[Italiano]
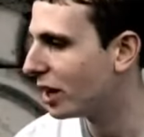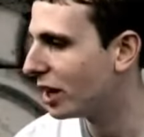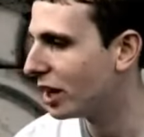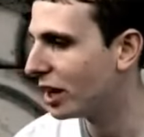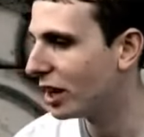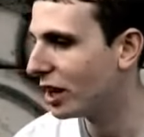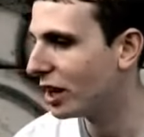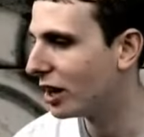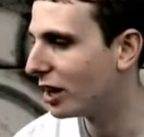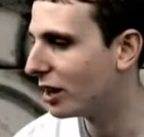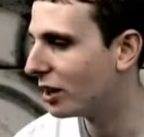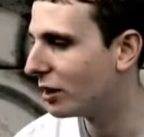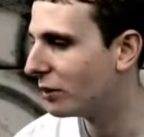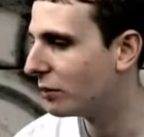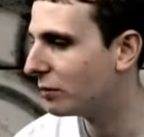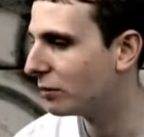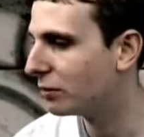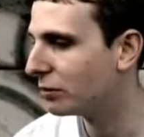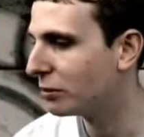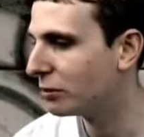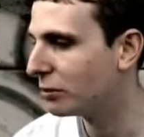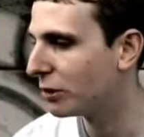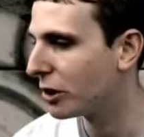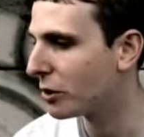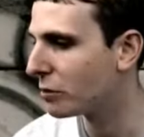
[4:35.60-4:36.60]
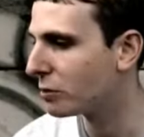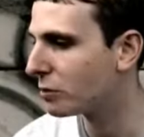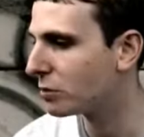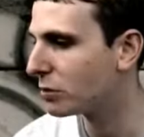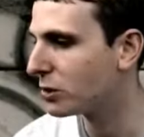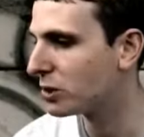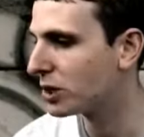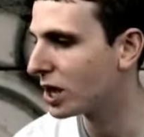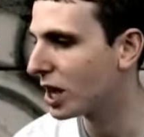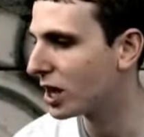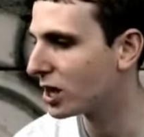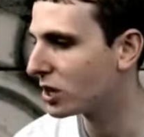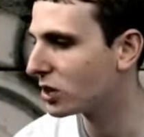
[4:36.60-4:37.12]
Sì, uh, di
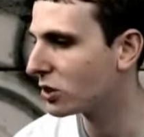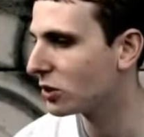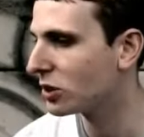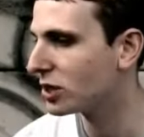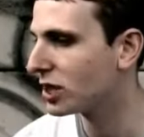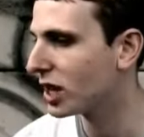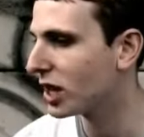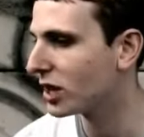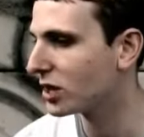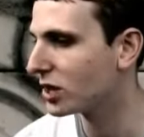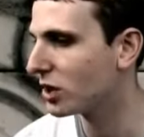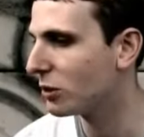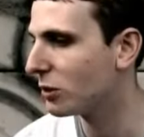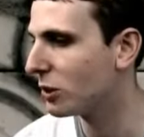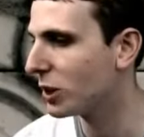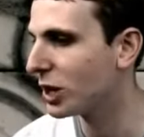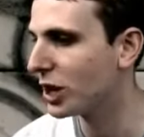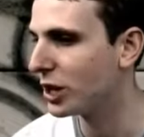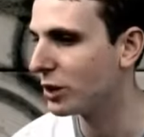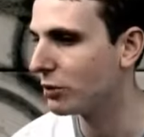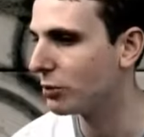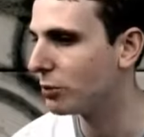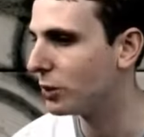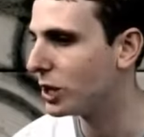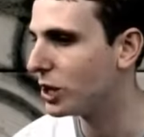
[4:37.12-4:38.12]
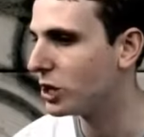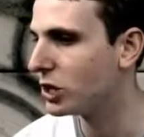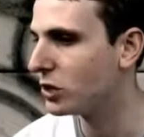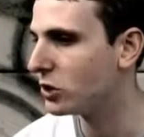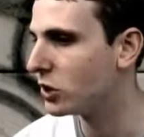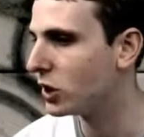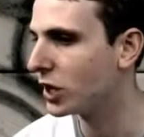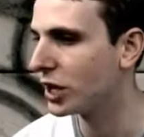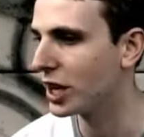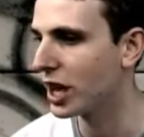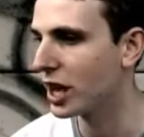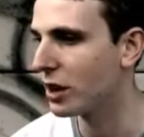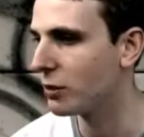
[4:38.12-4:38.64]
solito non ci vogliono più di due o tre
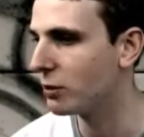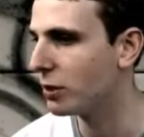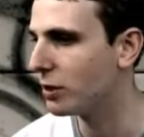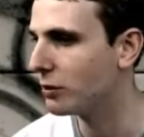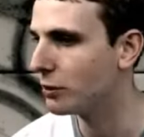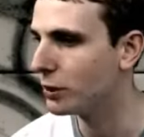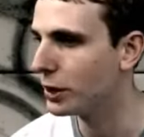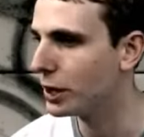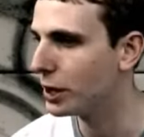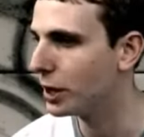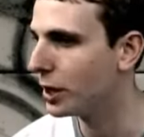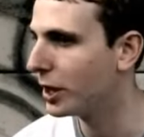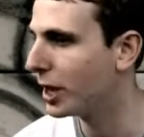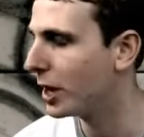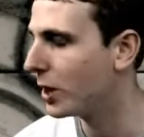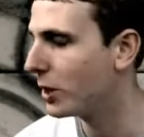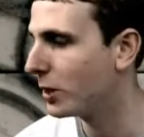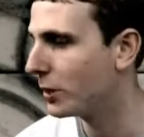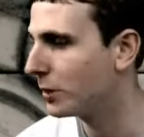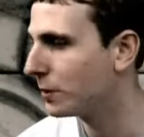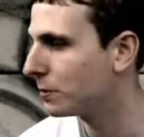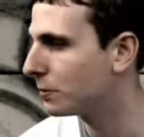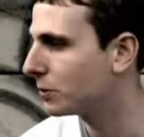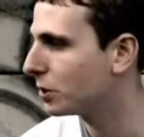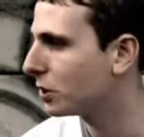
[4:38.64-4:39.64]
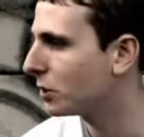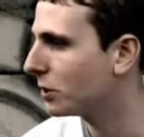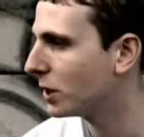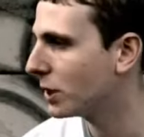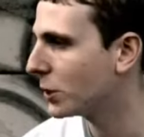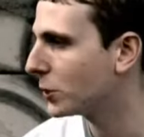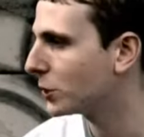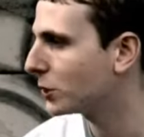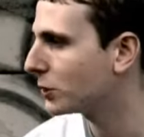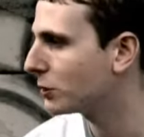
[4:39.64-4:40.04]
ore per violare i primi siti.